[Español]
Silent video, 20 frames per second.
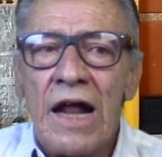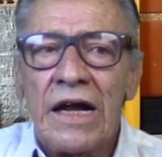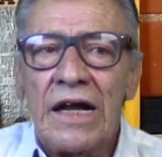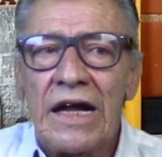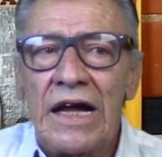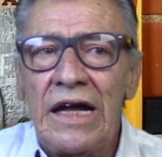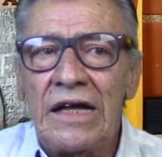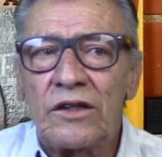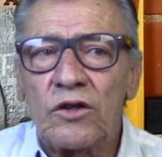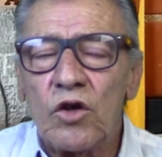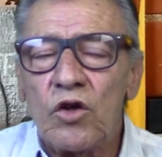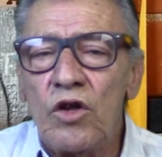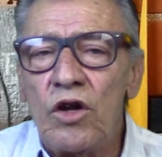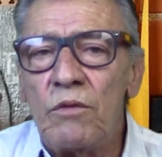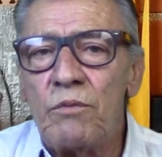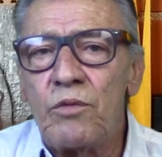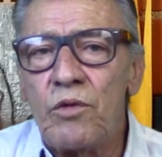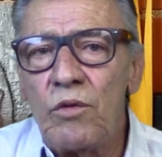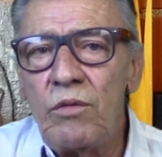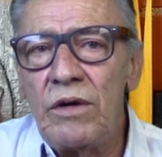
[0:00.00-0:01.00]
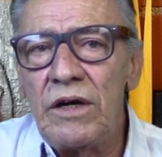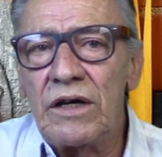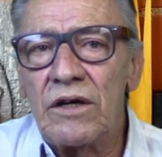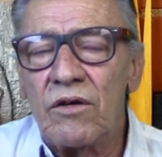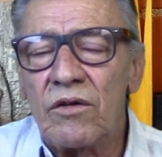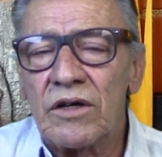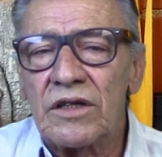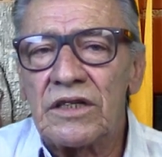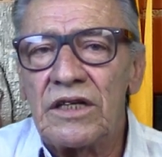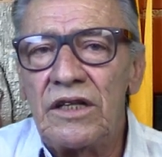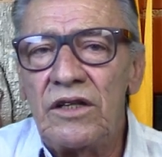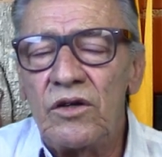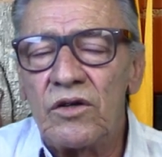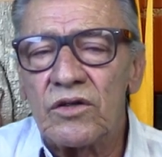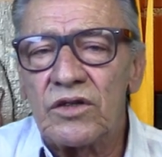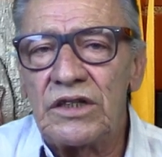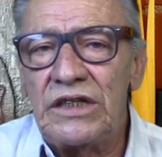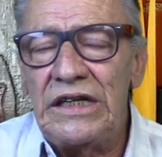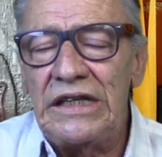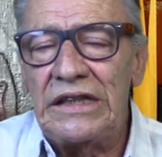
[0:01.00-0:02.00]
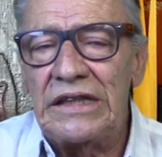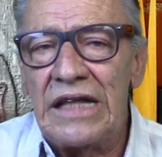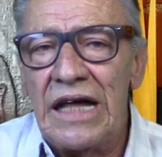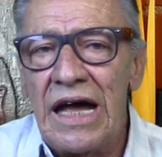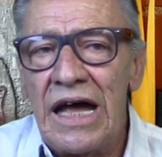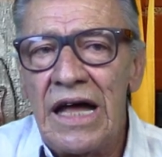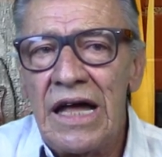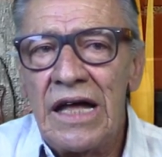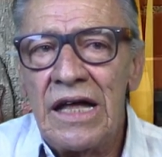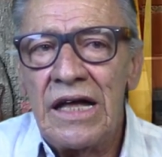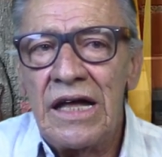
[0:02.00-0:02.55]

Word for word: que todo el público que se dio cita,